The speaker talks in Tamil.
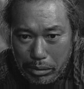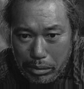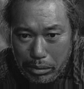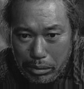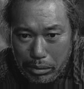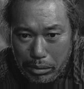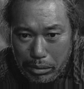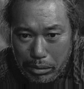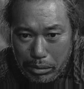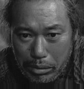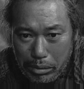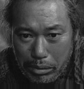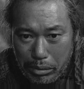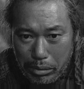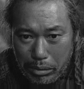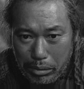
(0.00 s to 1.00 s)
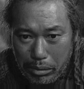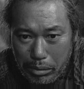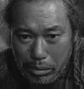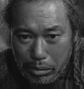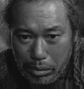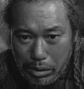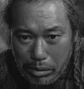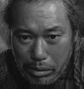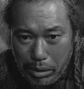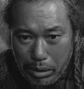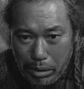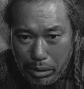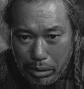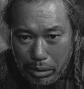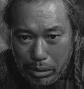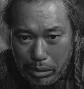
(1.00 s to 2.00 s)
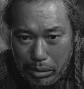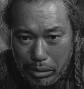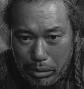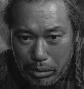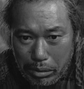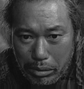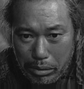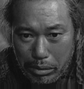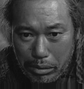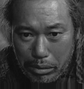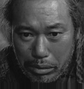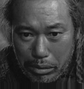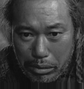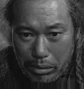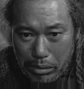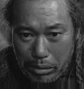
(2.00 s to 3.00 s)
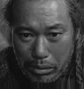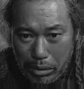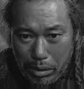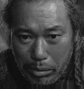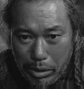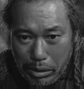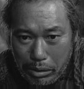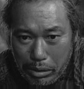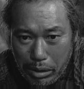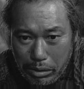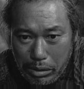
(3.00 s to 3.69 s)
விசாரணையின் போது முதல்ல வந்து சாட்சி சொன்னது மரவெட்டி